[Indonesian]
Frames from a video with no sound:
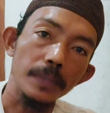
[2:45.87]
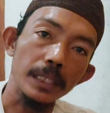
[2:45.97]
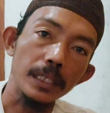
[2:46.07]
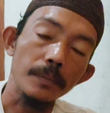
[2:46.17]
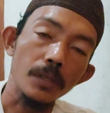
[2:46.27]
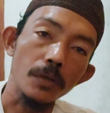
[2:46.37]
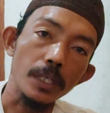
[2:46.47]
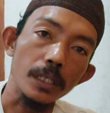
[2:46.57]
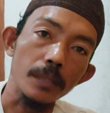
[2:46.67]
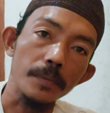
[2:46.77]
PT
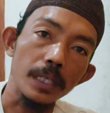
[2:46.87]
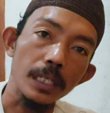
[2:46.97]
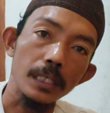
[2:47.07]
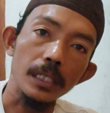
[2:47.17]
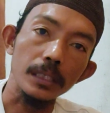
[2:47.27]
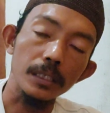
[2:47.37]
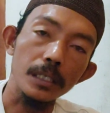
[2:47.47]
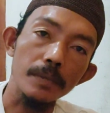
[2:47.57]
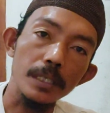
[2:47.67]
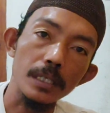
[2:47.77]
Maruki Tetap Jaya yang
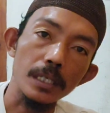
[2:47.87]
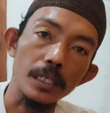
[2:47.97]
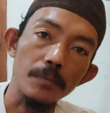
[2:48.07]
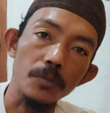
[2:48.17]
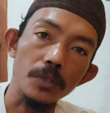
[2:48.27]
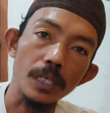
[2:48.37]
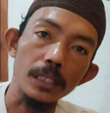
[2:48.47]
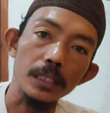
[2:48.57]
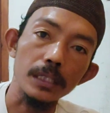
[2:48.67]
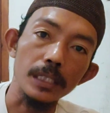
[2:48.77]
tidak bisa saya
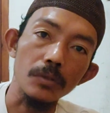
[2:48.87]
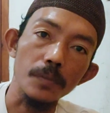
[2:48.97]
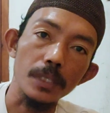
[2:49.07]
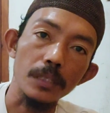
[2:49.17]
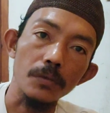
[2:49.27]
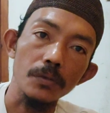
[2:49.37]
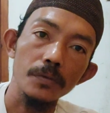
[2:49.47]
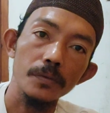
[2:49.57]
sebutkan satu persatu.